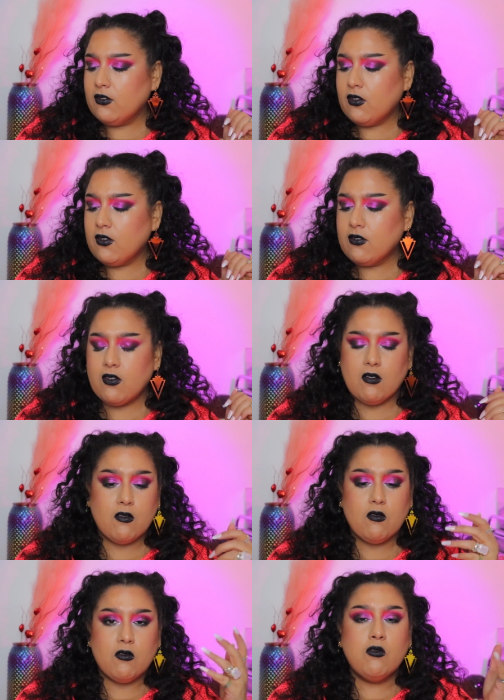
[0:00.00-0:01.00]

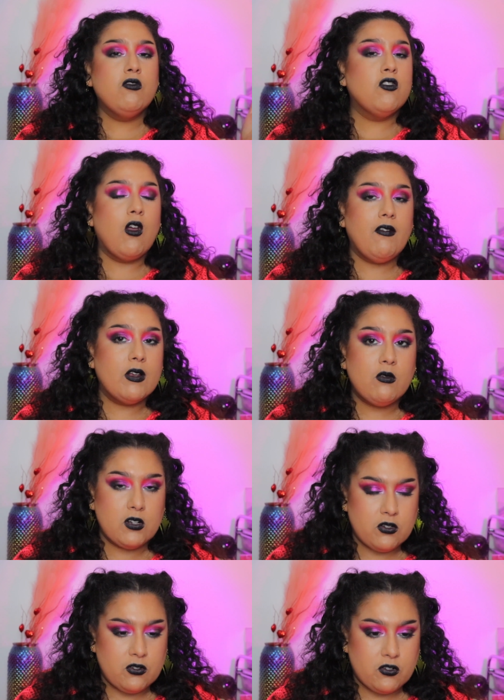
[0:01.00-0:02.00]
tu, ce avec quoi
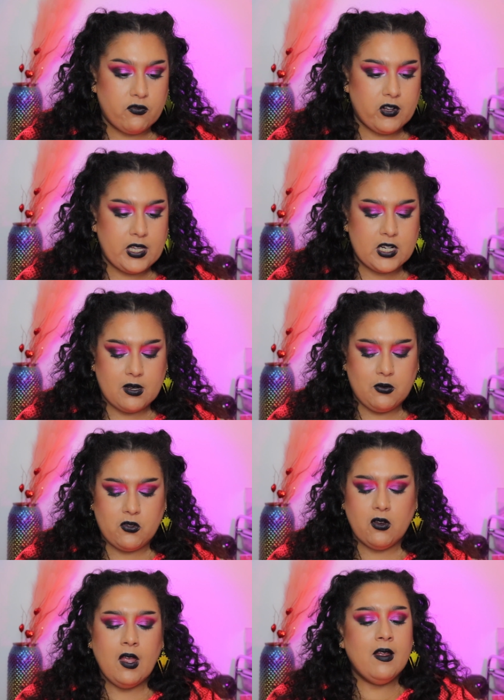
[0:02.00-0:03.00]
je voyage d'habitude